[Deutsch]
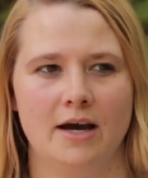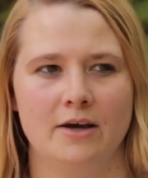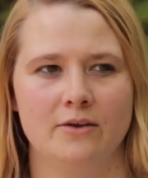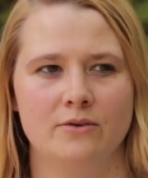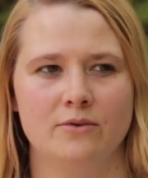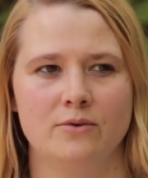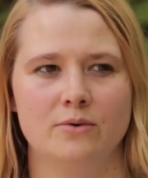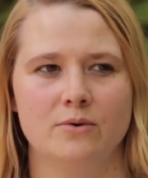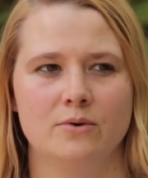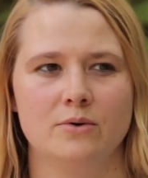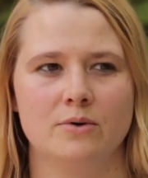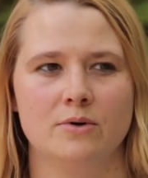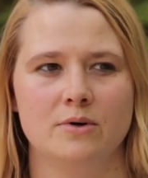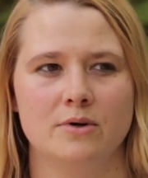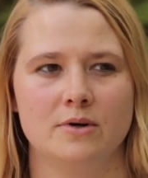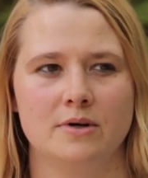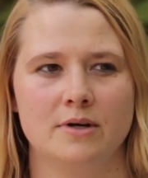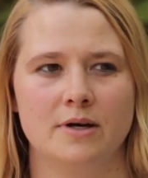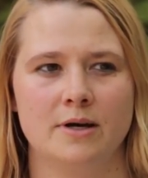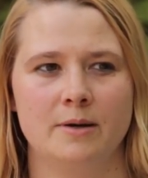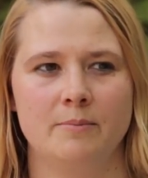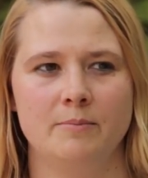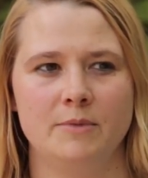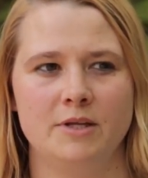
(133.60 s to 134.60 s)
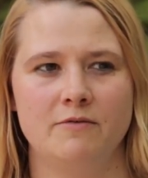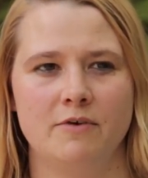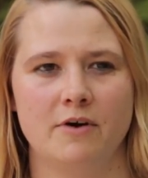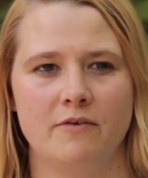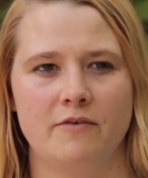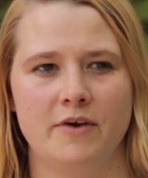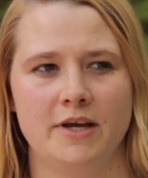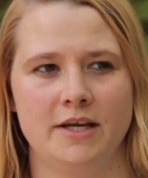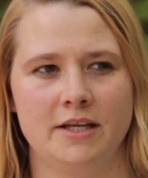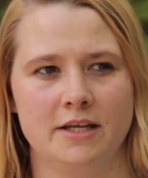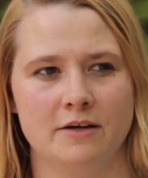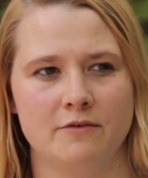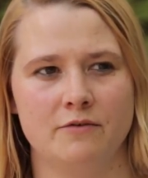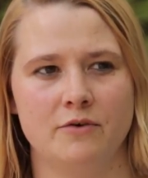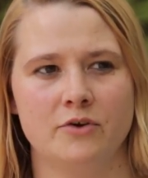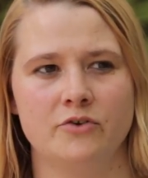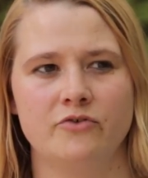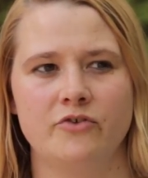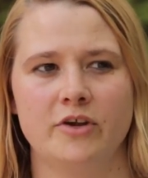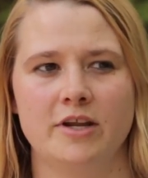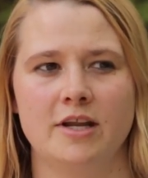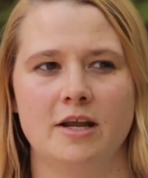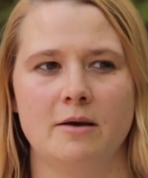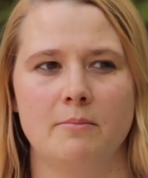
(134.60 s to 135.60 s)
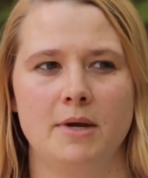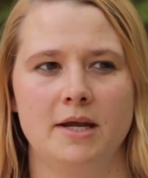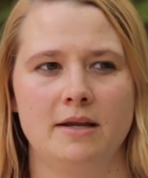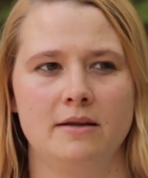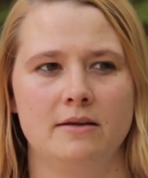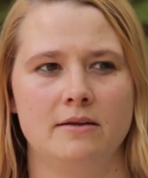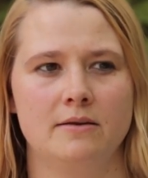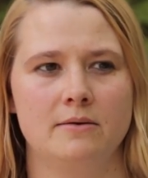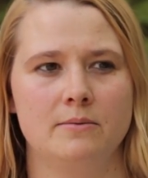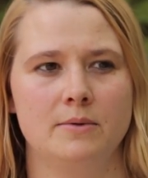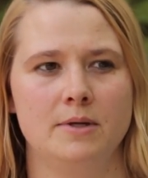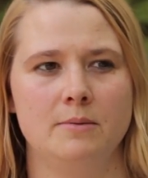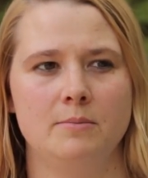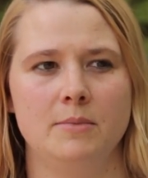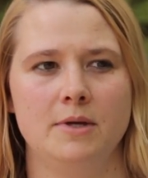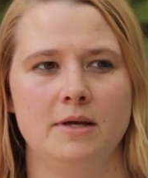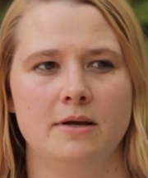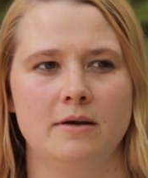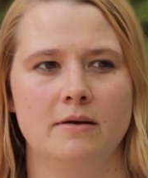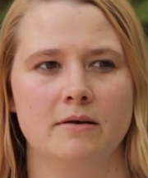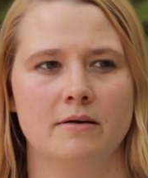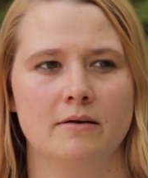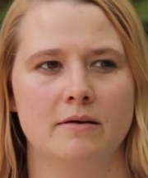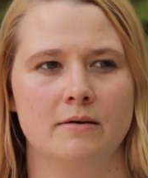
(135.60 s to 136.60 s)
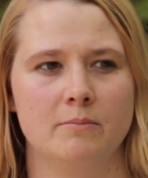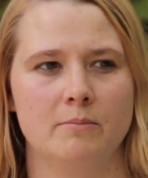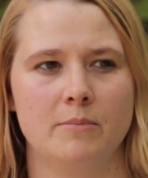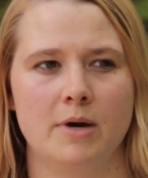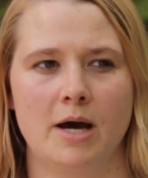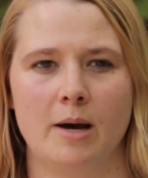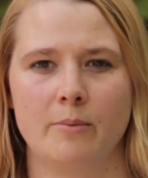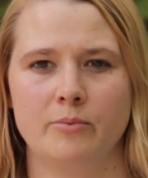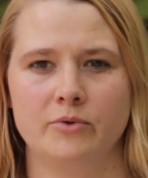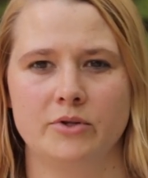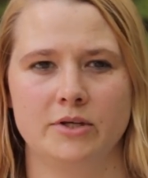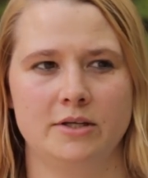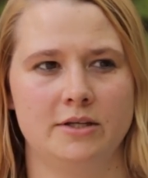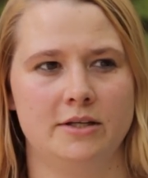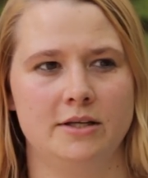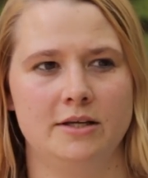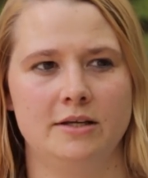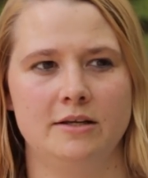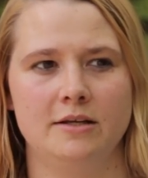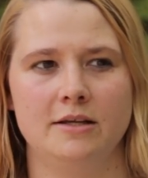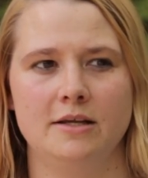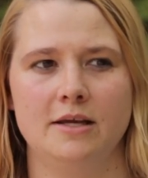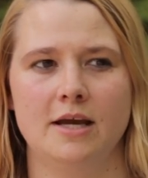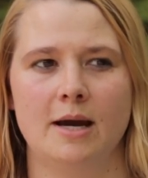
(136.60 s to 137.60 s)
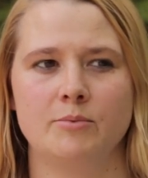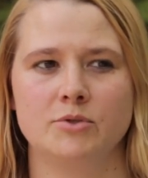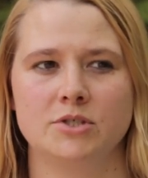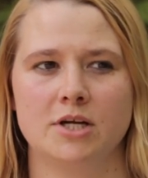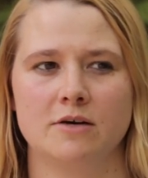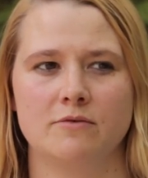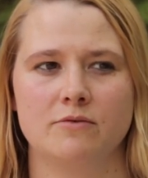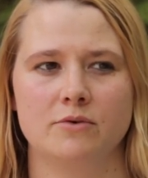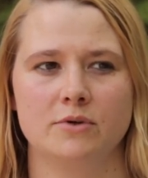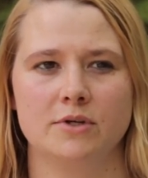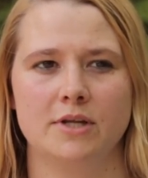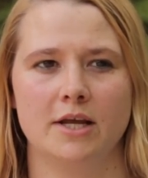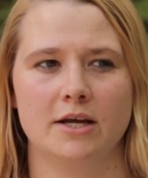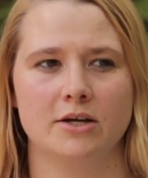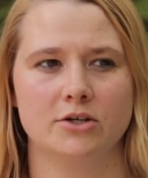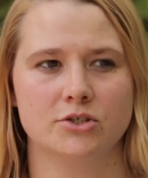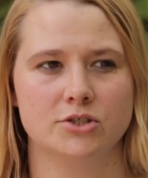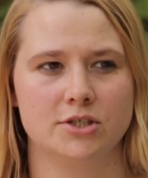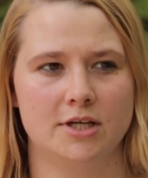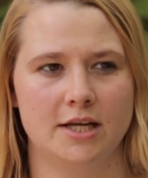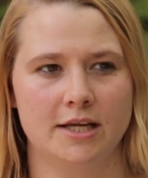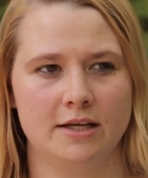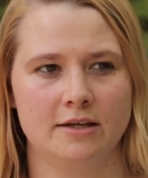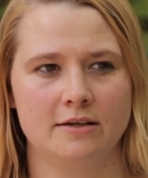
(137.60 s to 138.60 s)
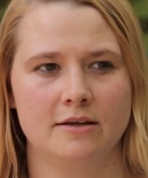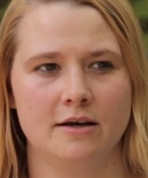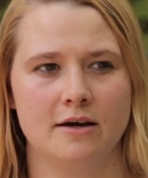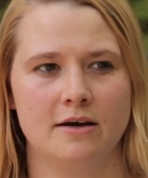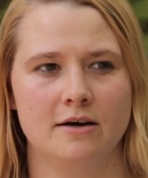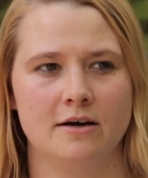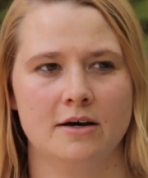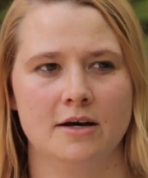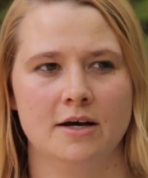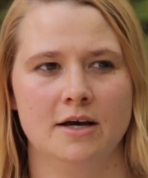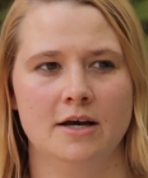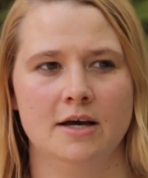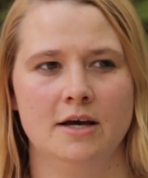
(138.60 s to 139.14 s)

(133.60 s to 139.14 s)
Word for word: Also ähm, die Verfechter von Gender Mainstreaming ähm, beabsichtigen die Abschaffung der Geschlechter.